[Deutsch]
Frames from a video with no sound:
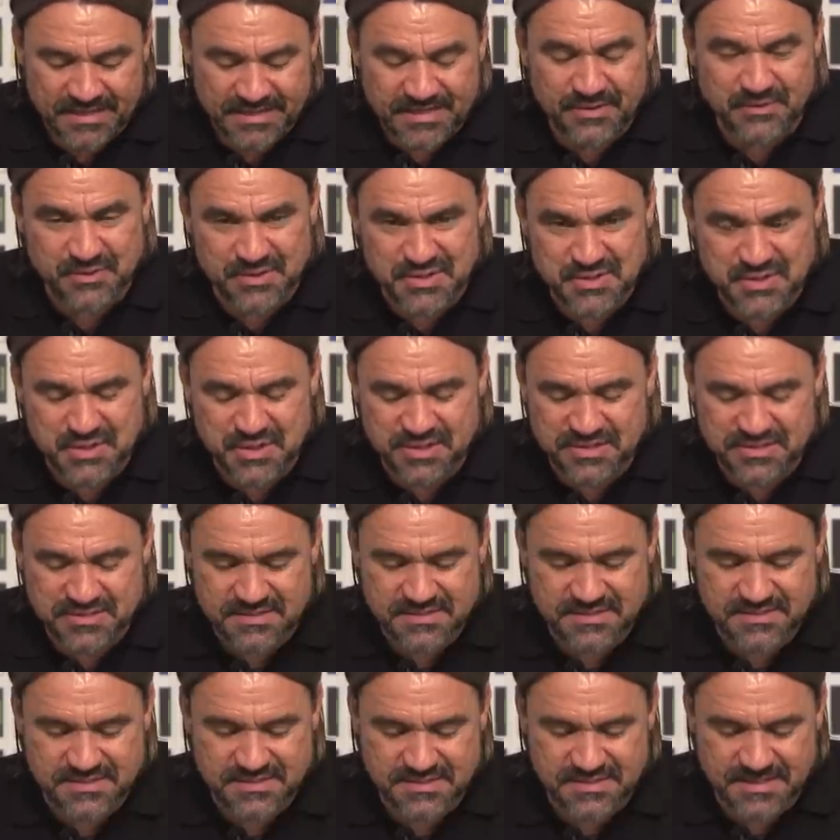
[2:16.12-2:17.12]
Der Unterschied
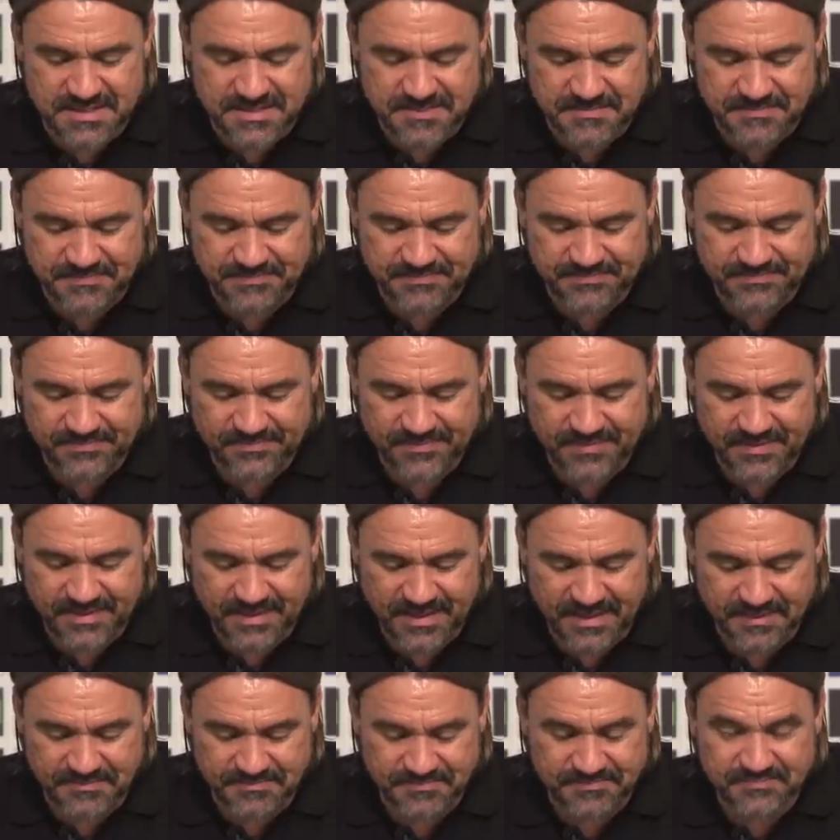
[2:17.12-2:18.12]
ist, ähm,
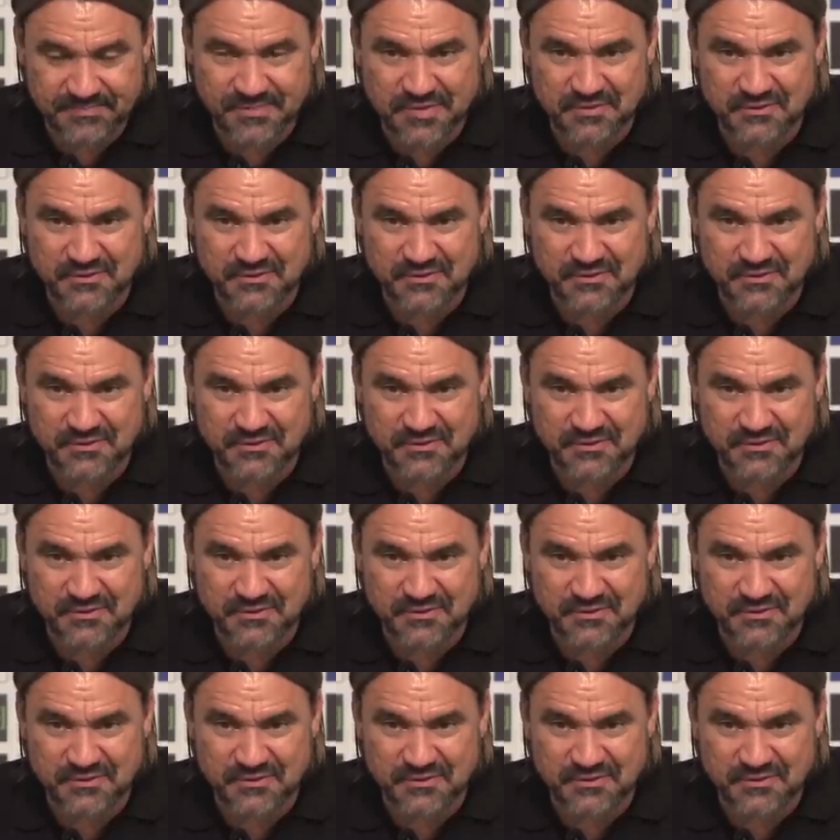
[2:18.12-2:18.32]
ja,